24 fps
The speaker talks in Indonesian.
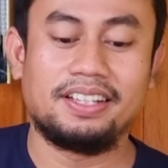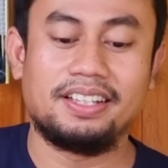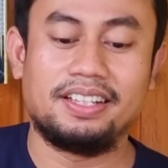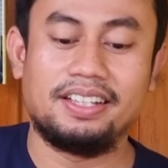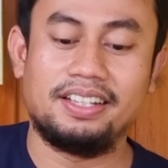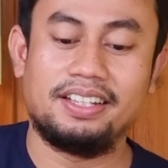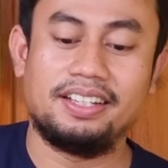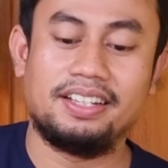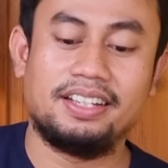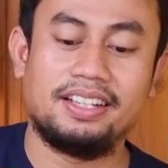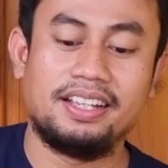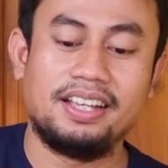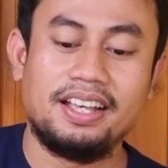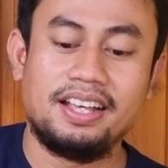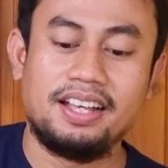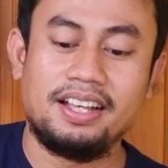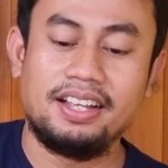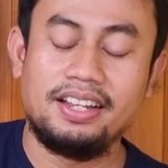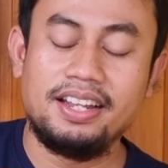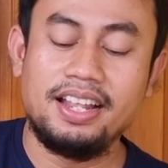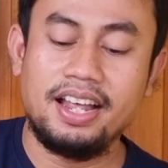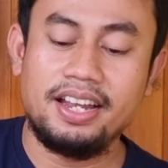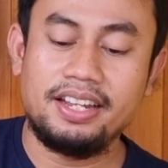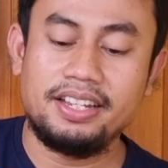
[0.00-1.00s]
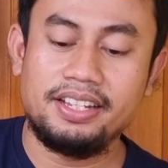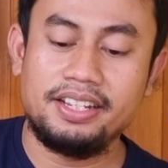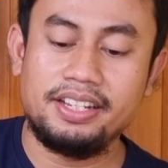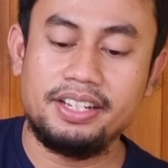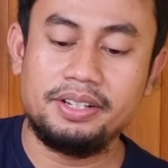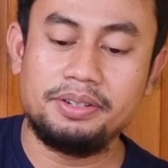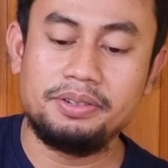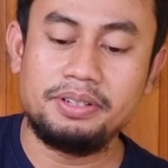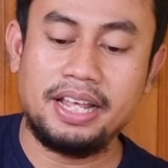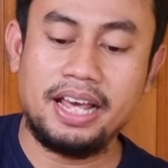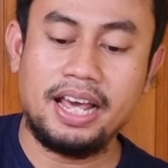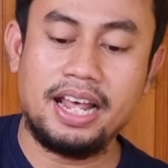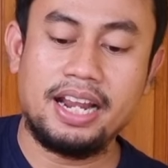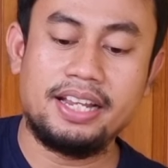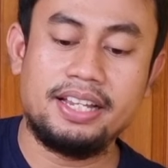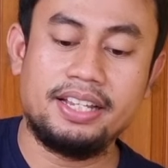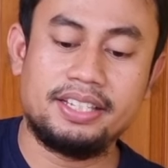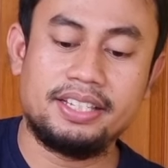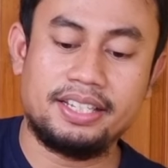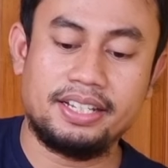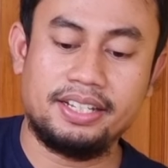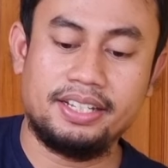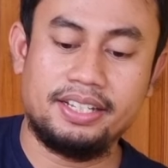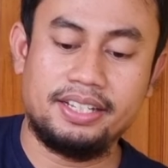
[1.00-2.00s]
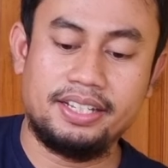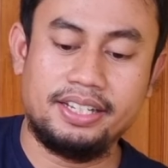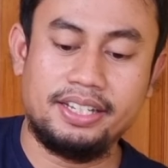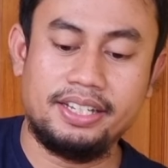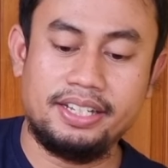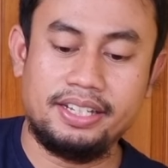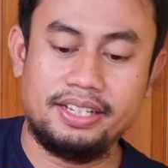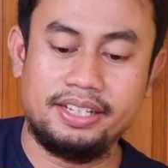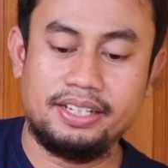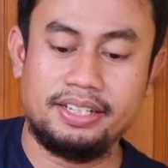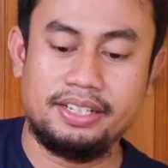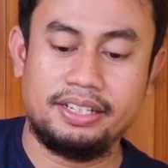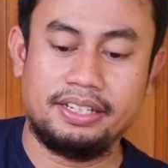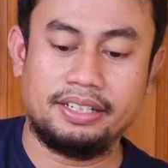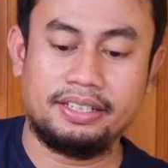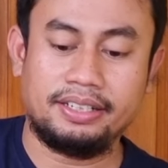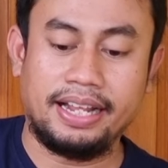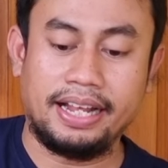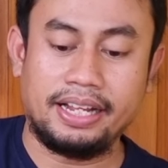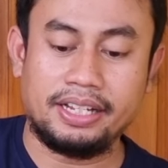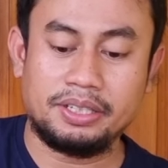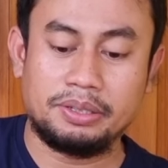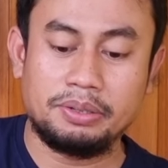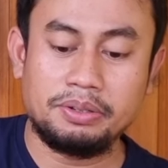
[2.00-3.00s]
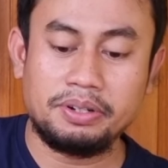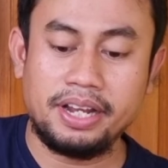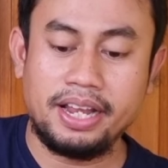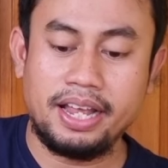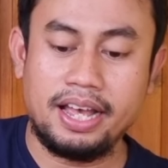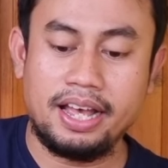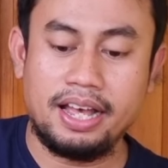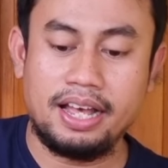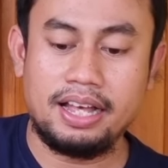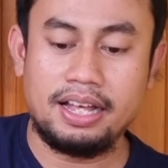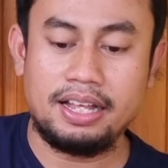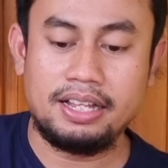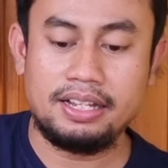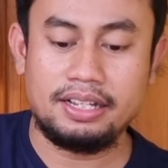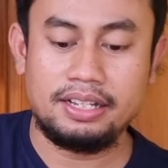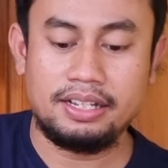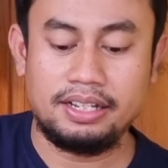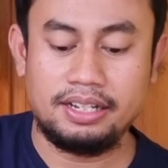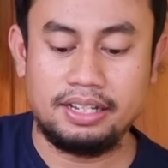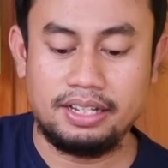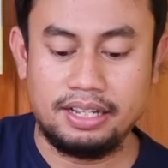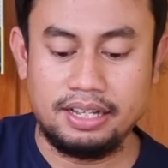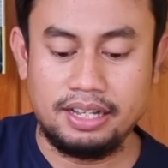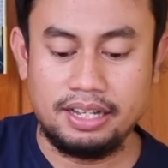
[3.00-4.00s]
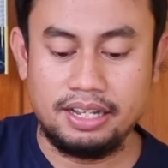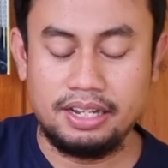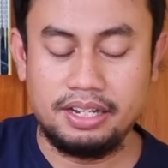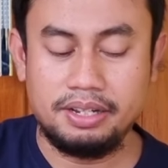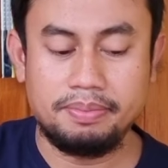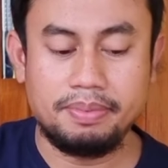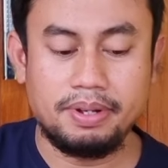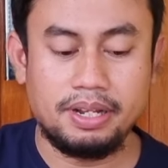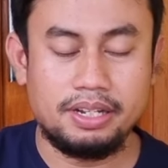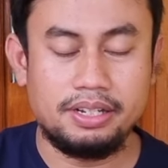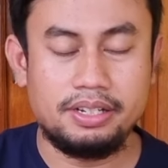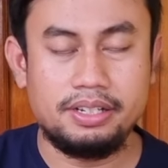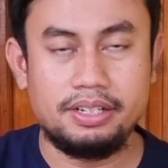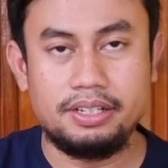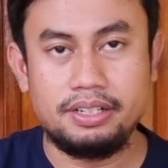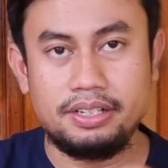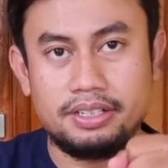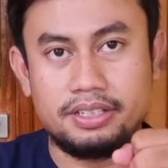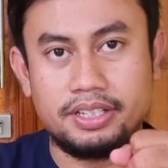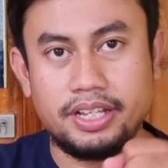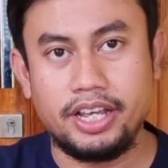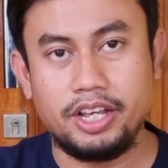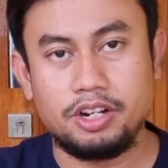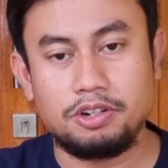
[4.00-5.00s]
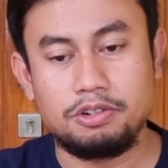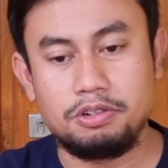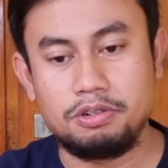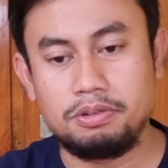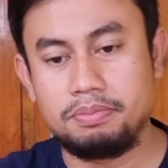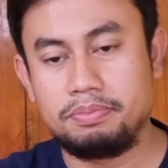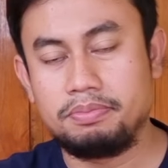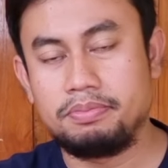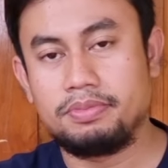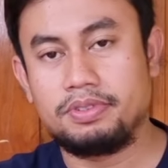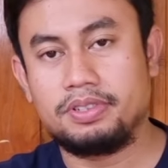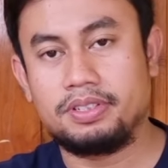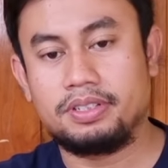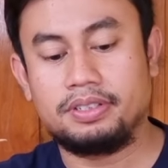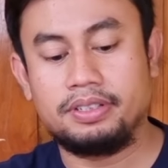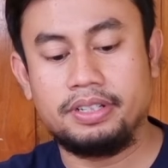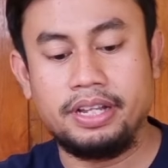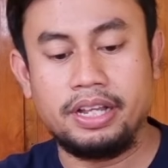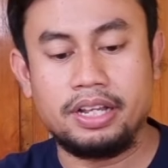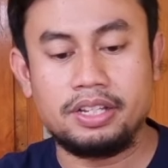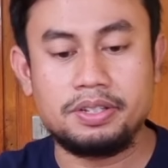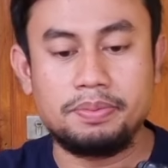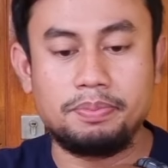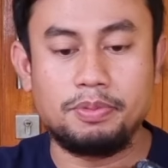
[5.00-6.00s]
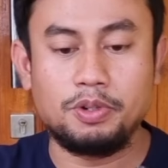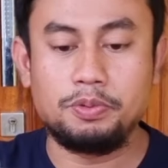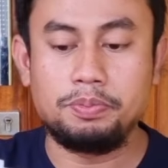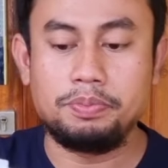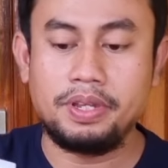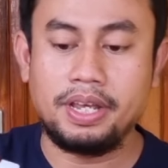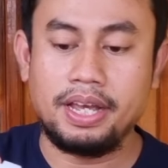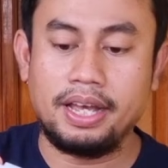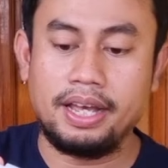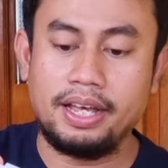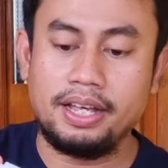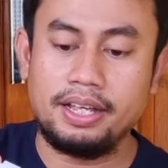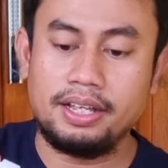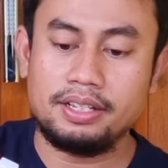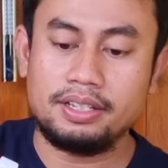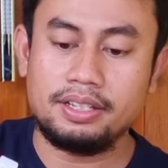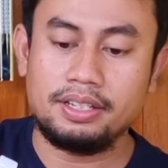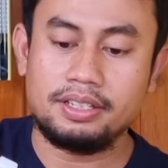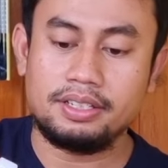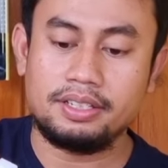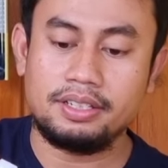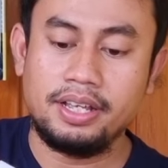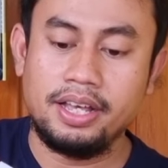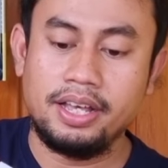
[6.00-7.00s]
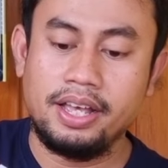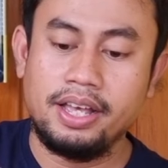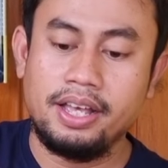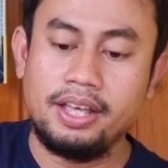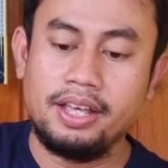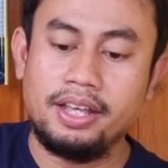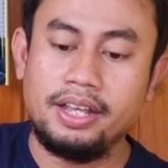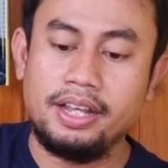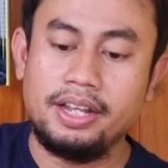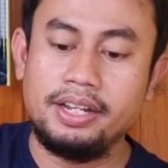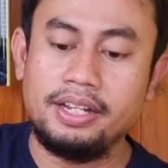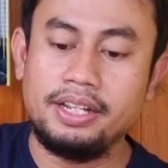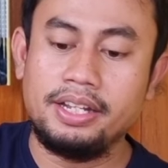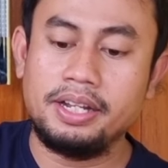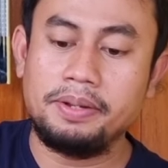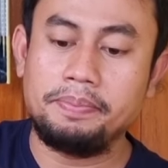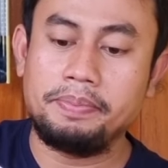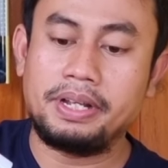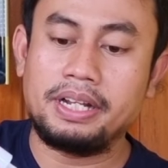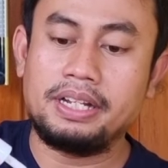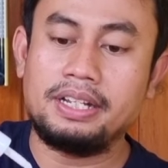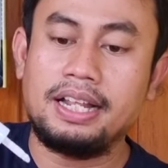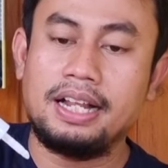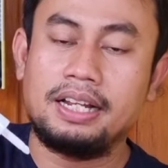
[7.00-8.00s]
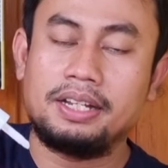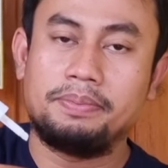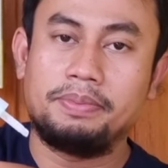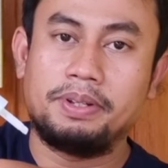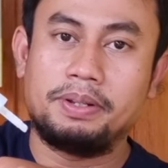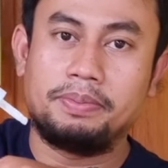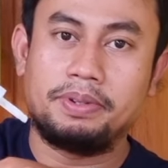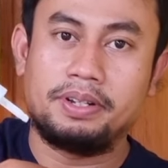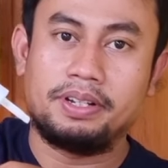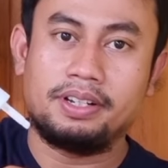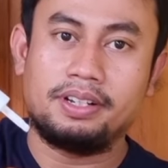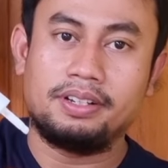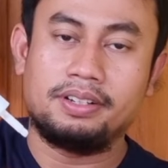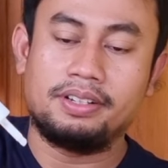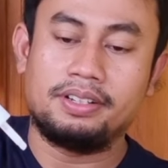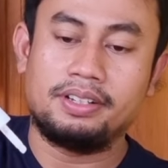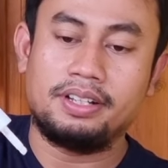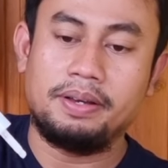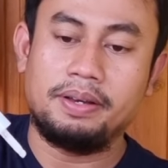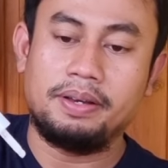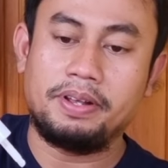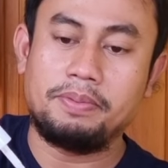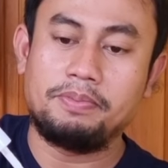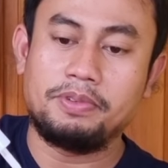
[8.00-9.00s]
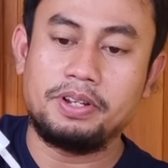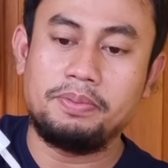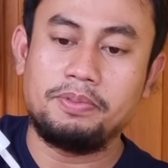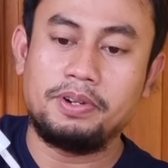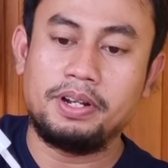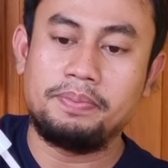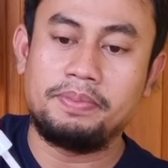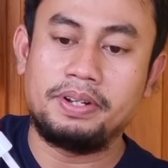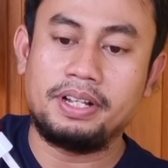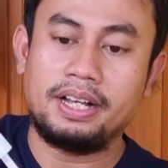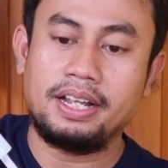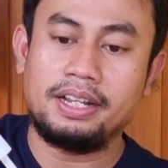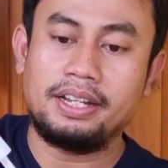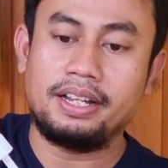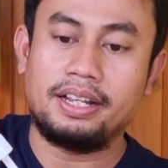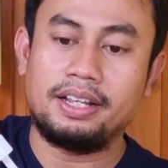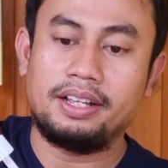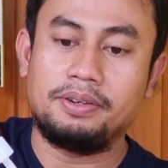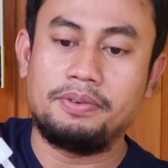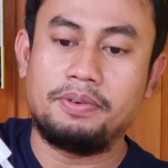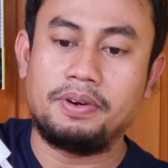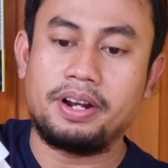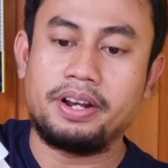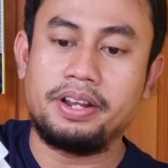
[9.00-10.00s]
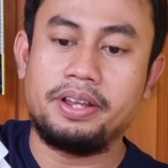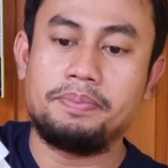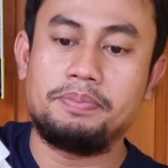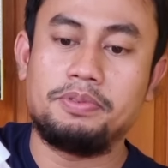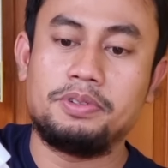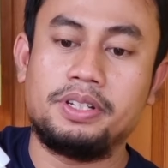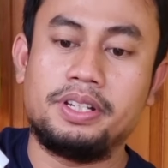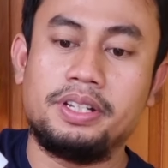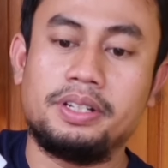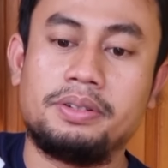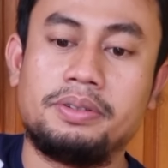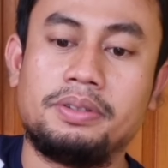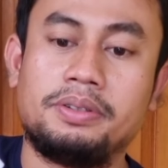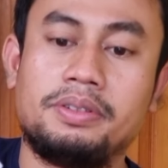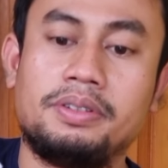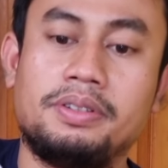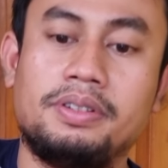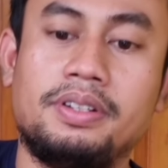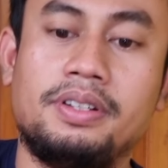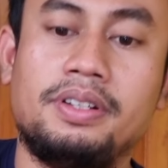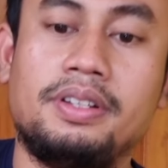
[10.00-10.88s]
Oke. Dan ini dari segi tekstur ya, dibanding serum yang sebelumnya. Ini nih lebih kental, teman-teman. Kamera mungkin boleh mendekat ya. Warnanya putih tuh.